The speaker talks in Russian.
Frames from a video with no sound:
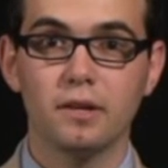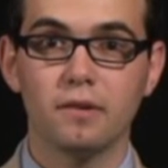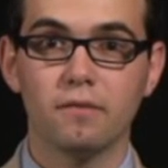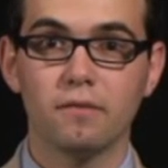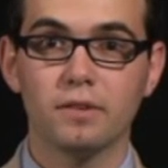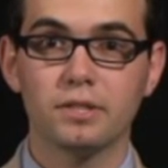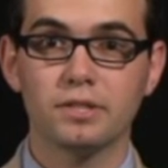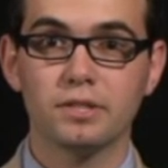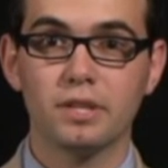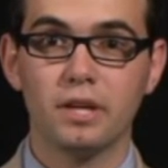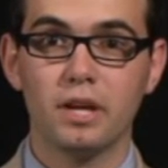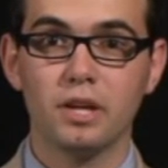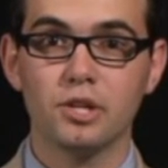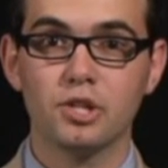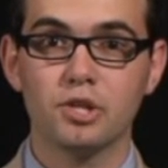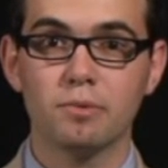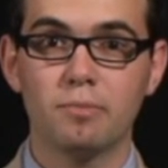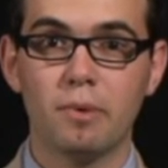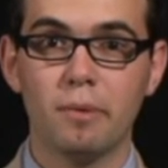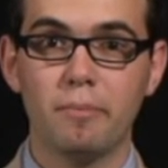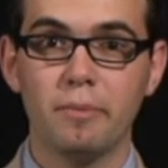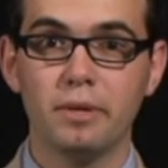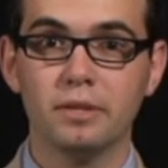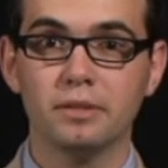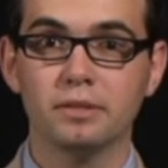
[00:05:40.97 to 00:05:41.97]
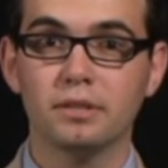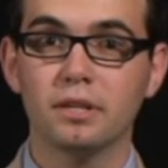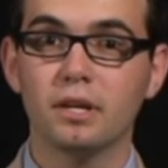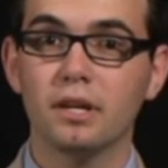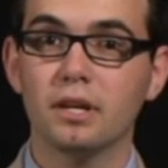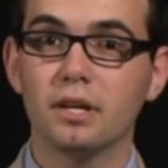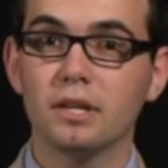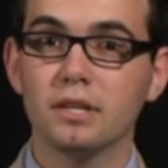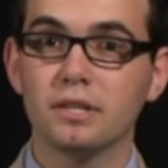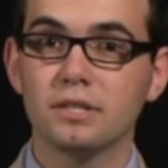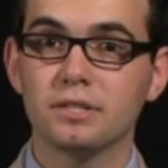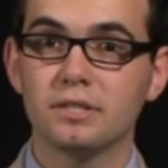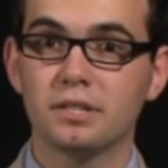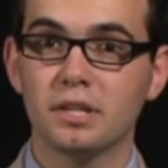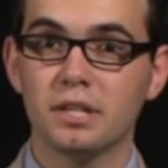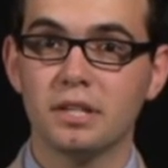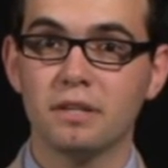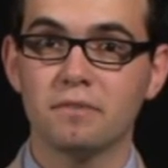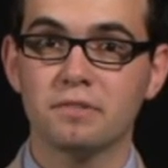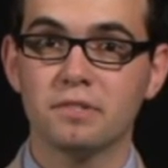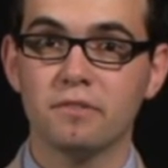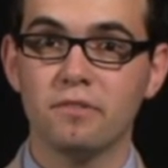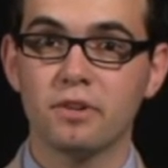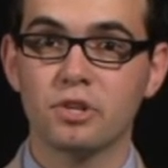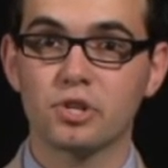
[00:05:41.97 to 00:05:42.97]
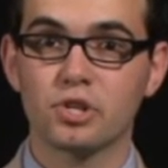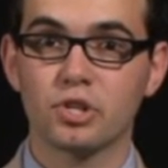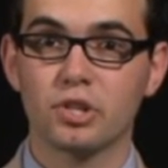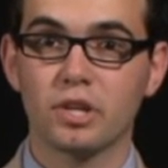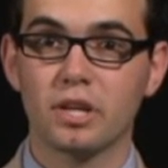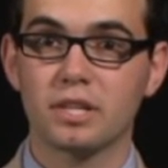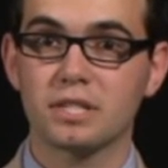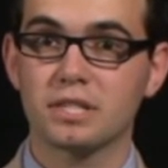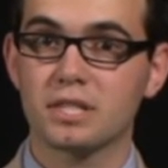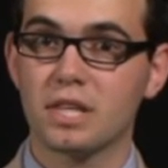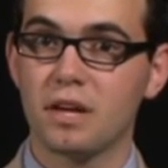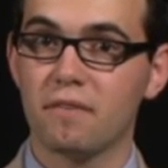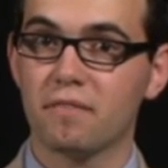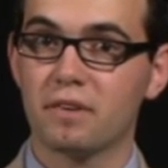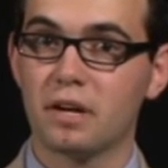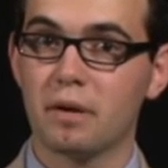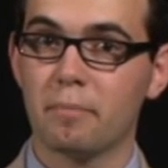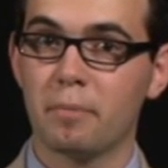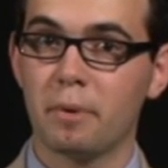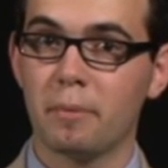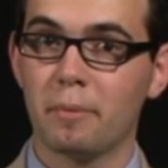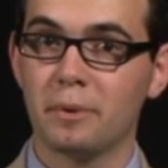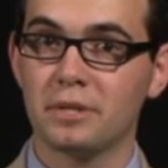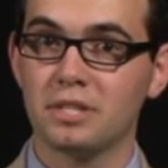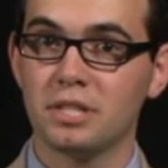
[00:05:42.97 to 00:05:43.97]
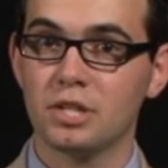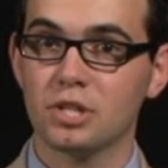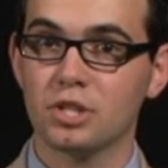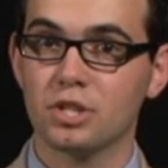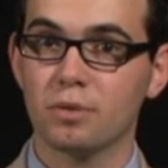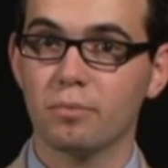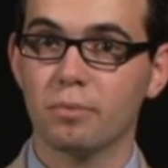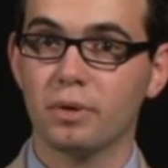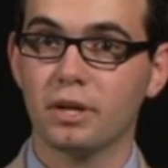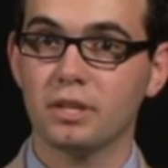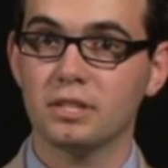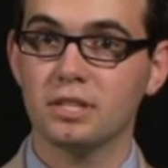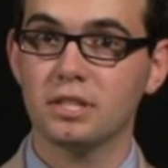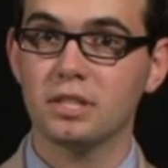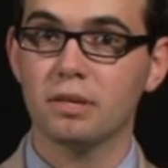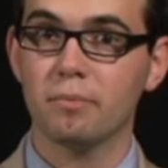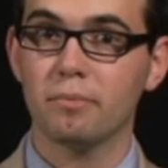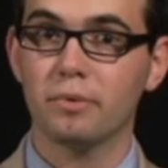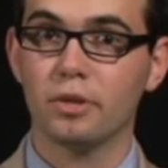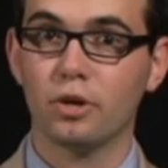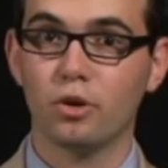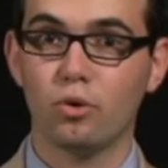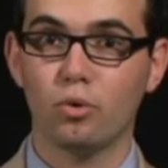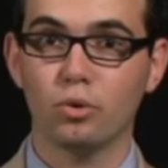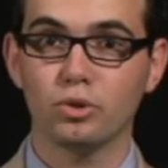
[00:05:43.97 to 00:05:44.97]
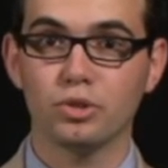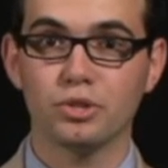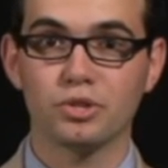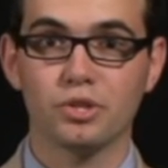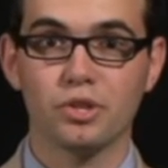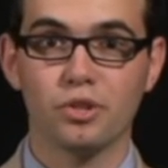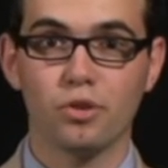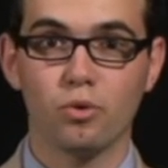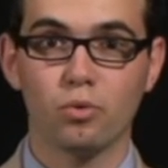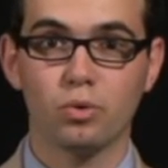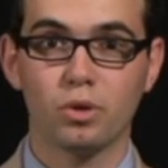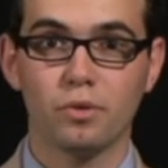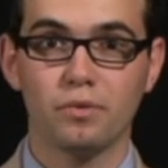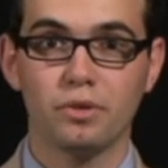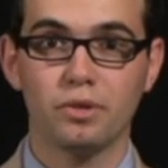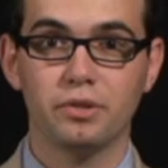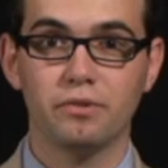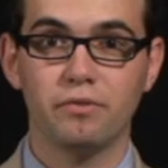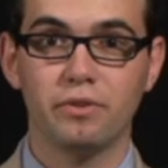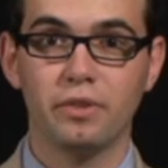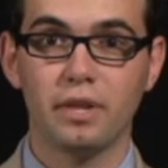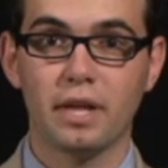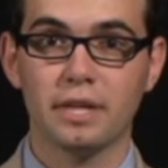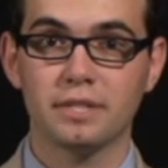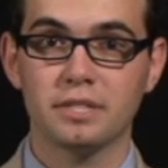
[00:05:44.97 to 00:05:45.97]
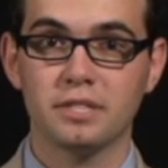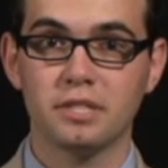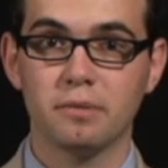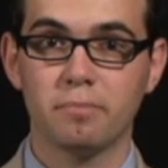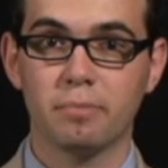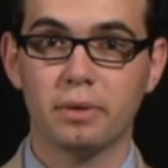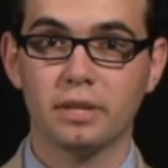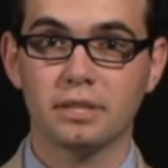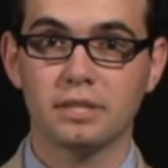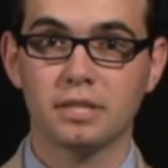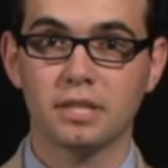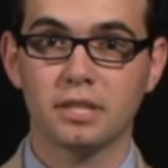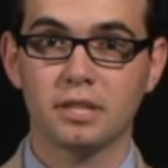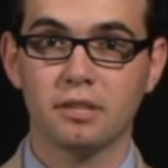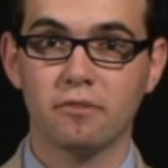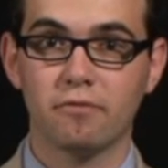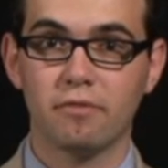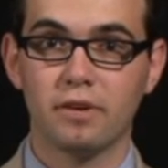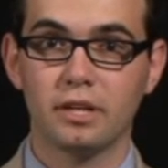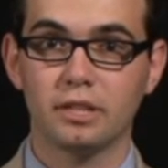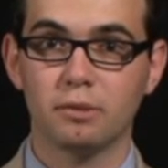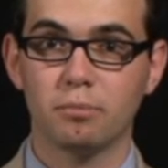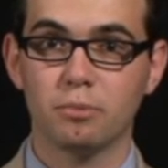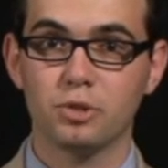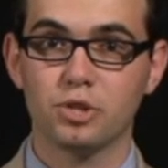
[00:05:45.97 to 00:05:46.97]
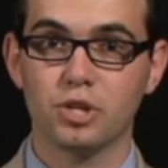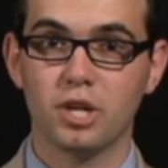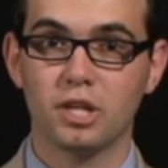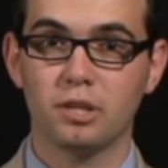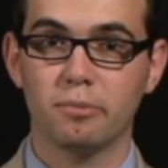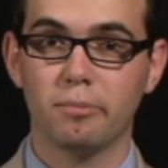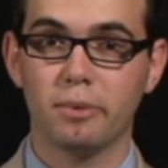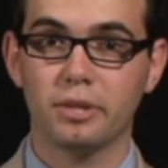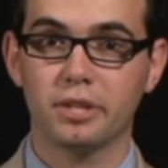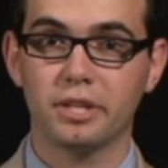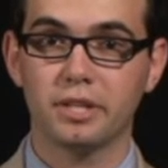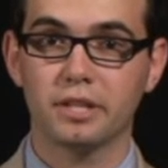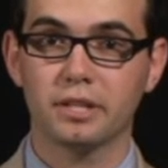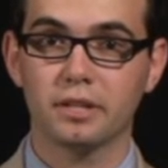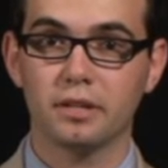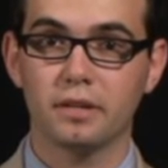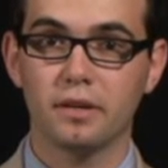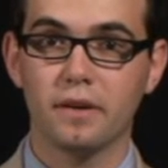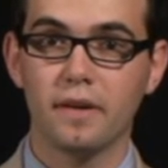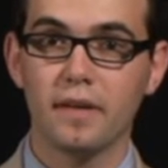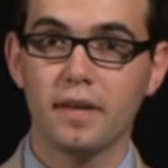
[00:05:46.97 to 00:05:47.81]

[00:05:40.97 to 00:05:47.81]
В настоящий момент средневзвешенная ставка по ипотечным кредитам находится на уровне 12%, отмечает банкир.